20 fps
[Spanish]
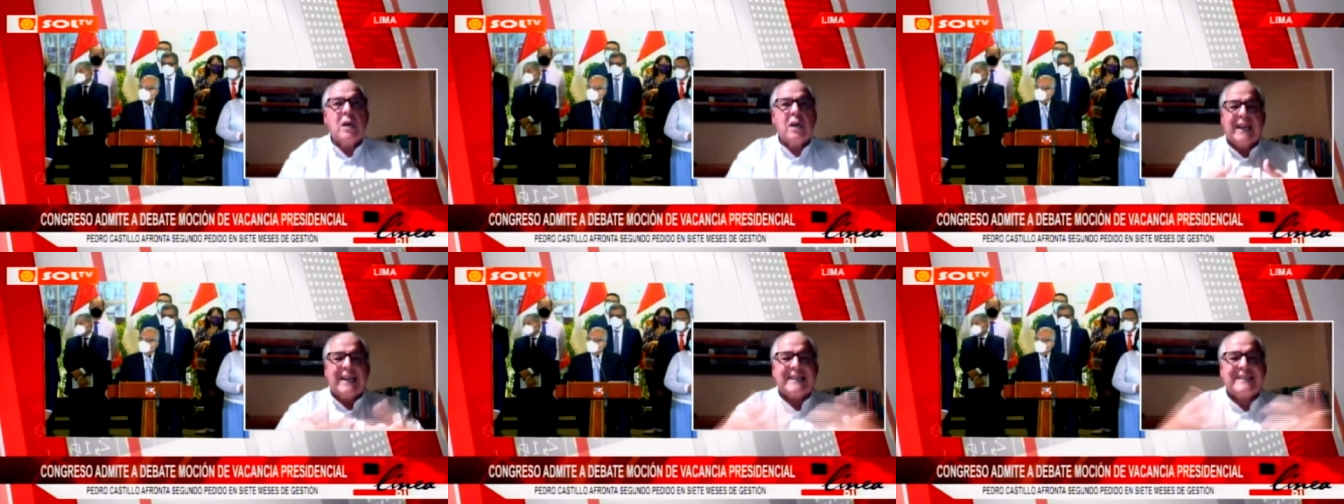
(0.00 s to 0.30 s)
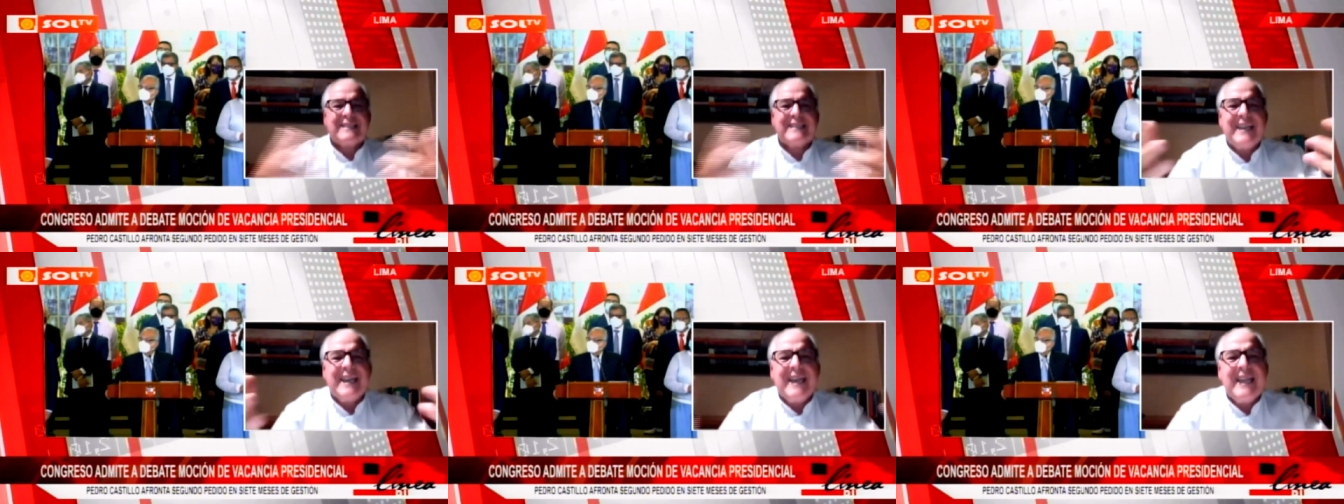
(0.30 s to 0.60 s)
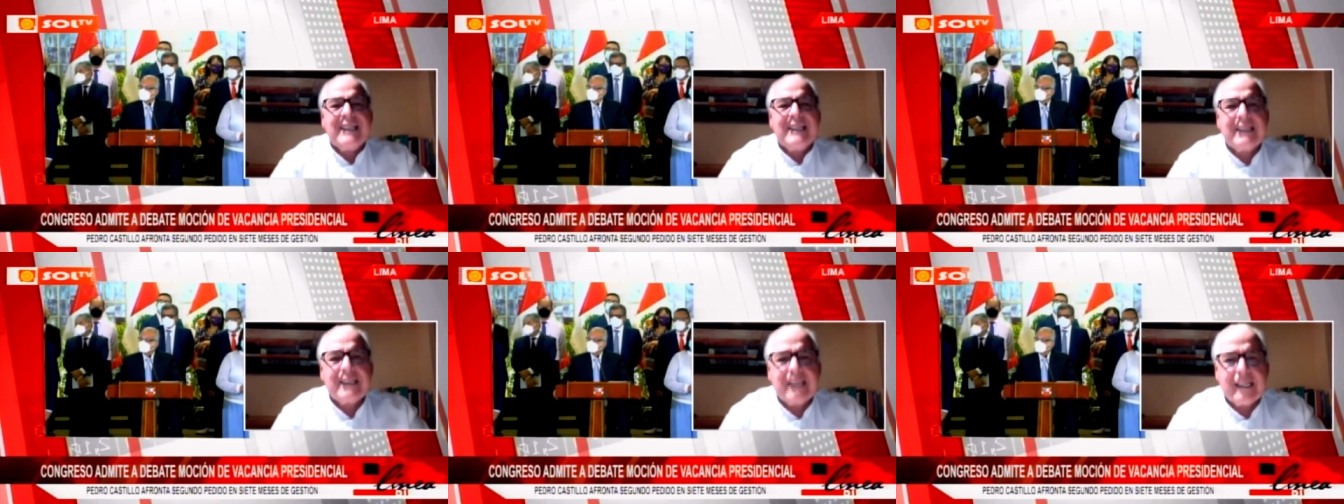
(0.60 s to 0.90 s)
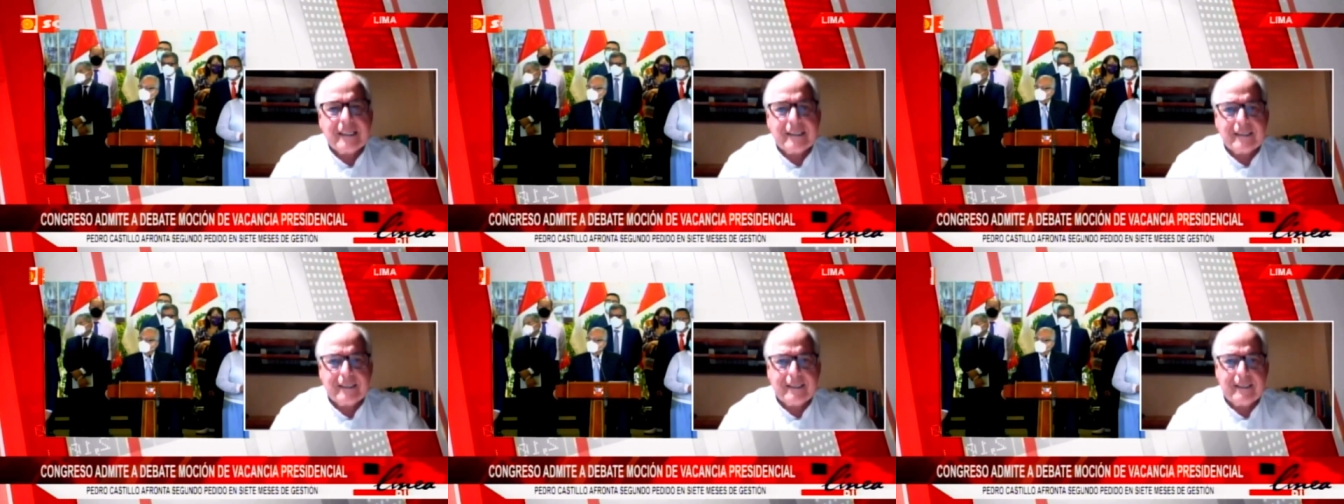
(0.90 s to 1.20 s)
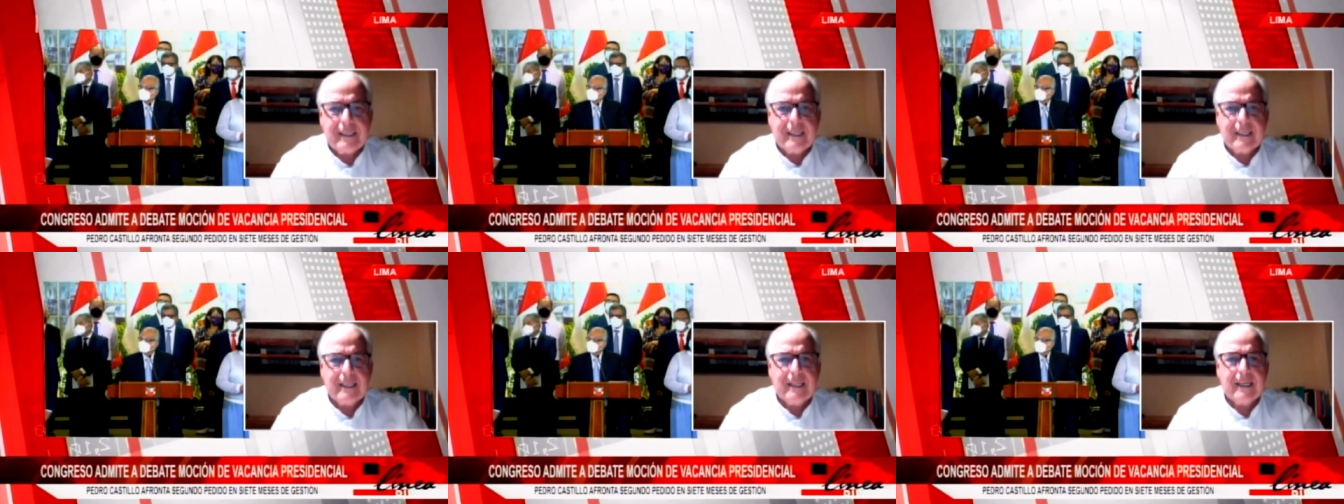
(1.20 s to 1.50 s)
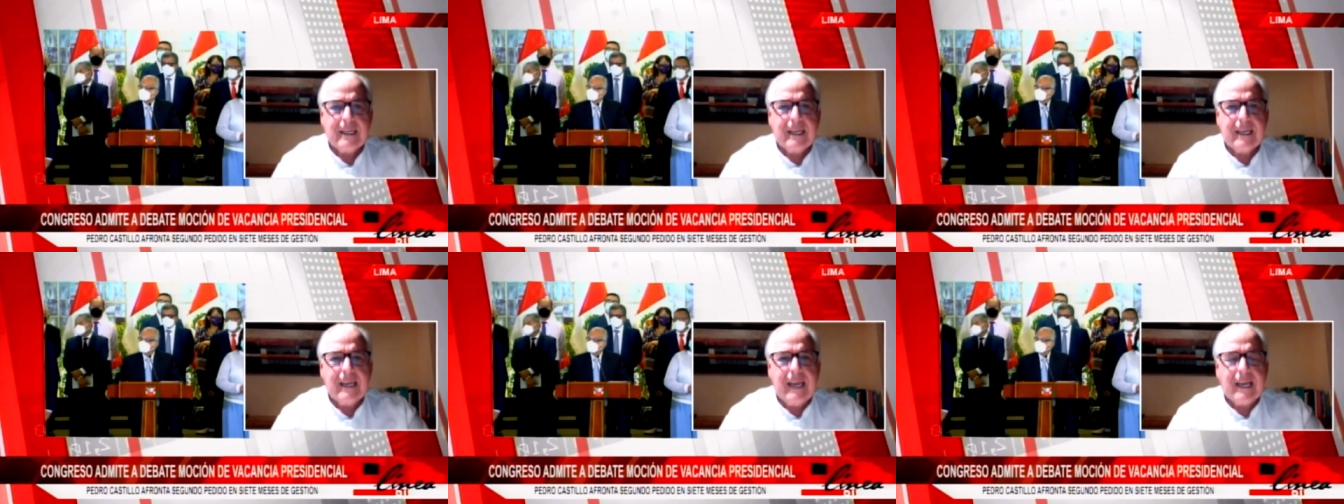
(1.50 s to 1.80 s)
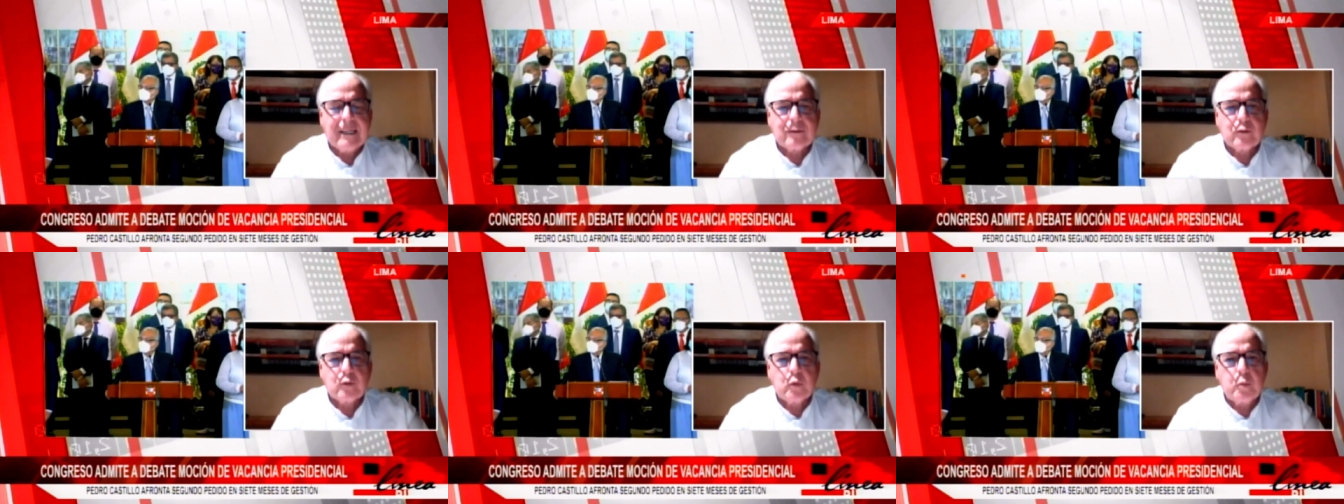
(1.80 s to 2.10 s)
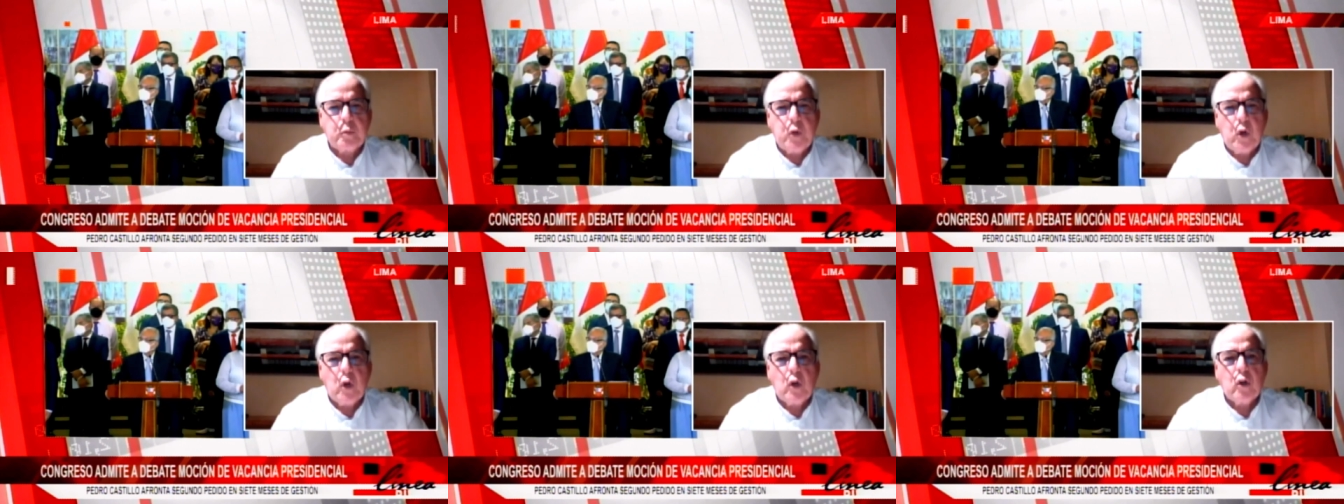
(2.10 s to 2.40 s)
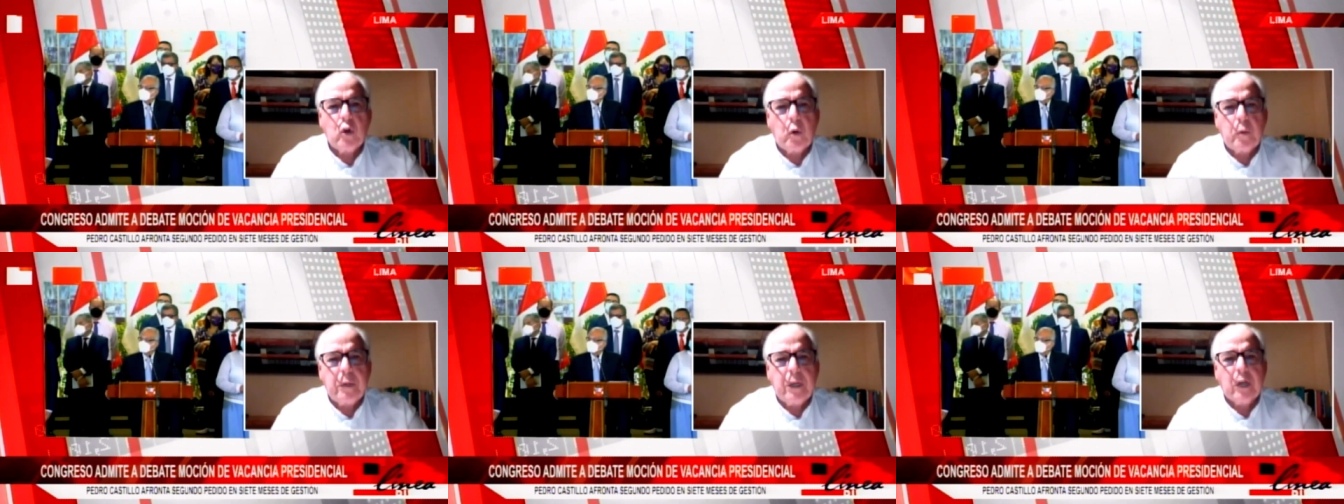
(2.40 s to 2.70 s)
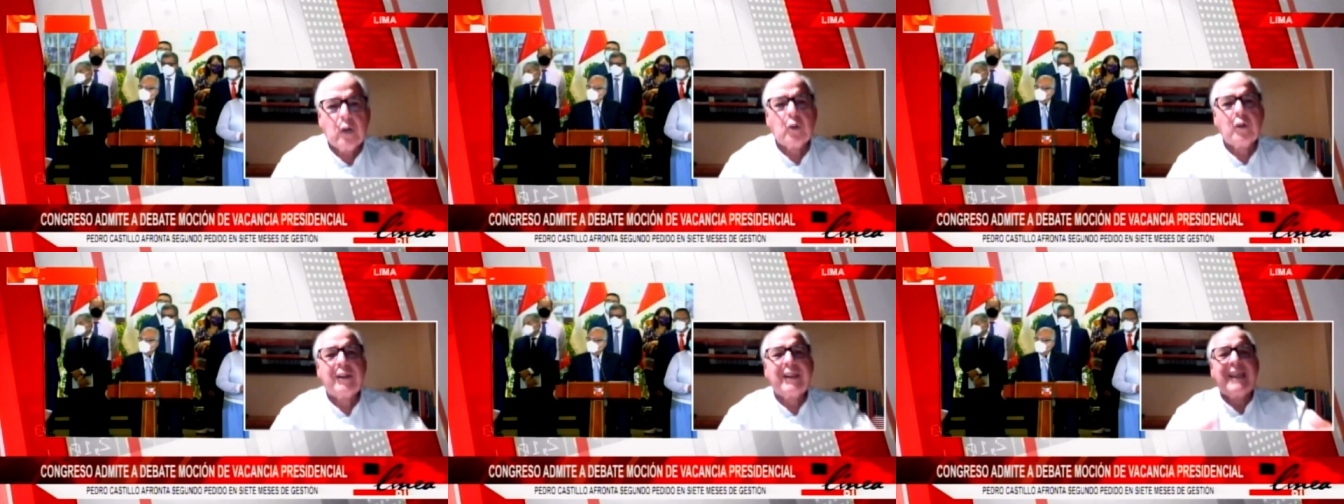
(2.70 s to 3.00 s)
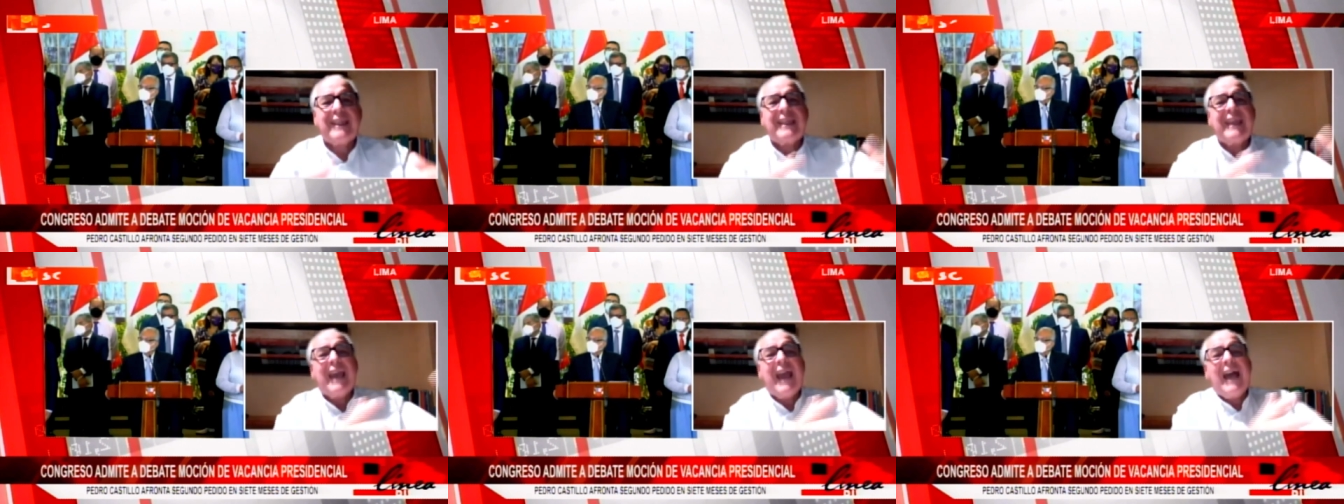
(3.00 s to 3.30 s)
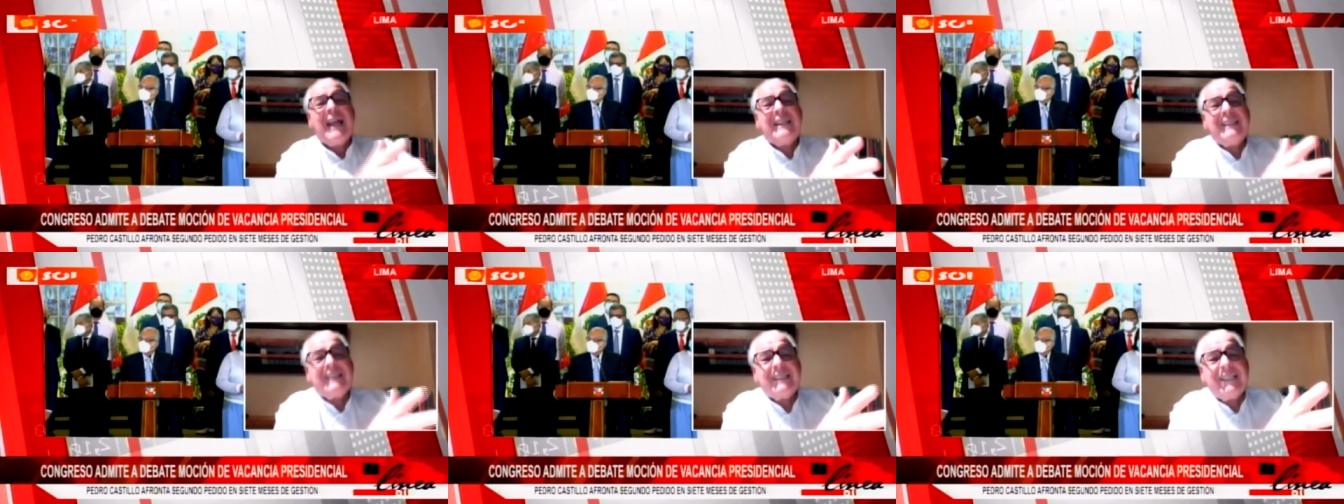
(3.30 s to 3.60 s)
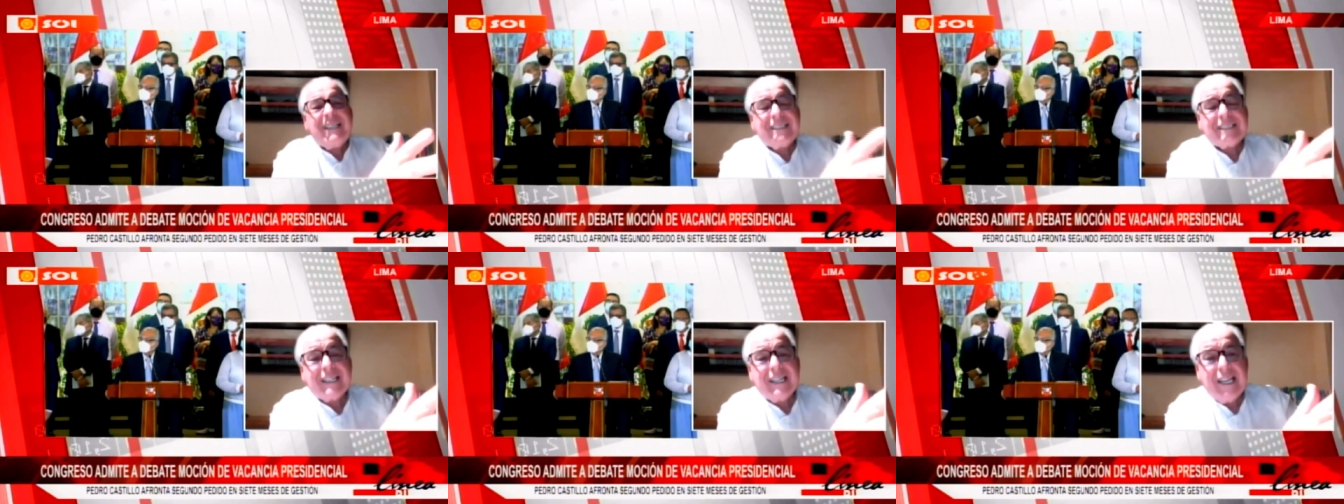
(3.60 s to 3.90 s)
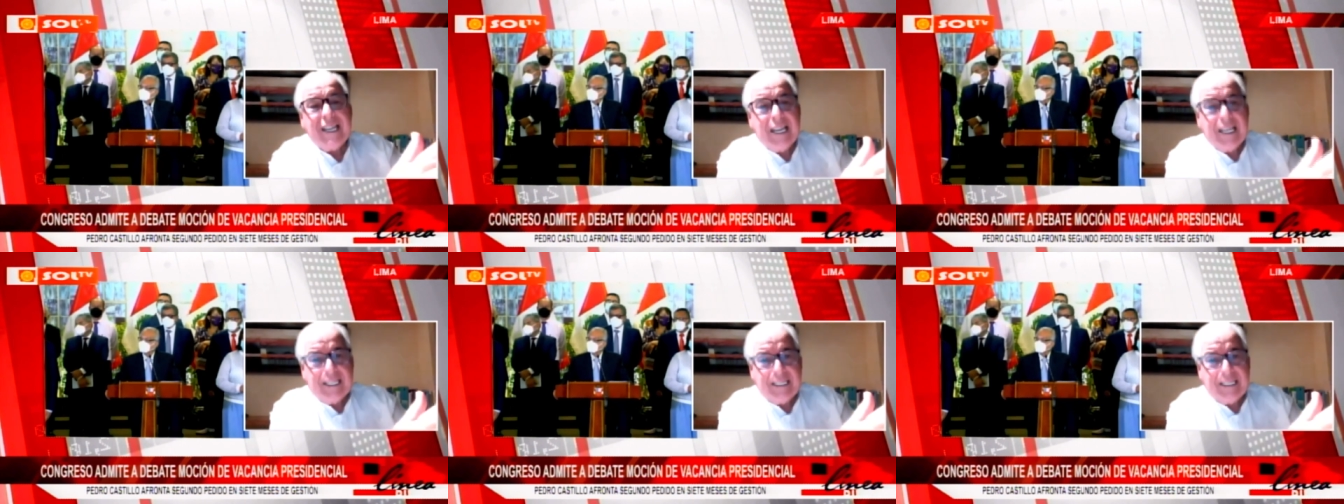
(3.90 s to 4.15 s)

crecientes desde que asumió el gobierno, desde antes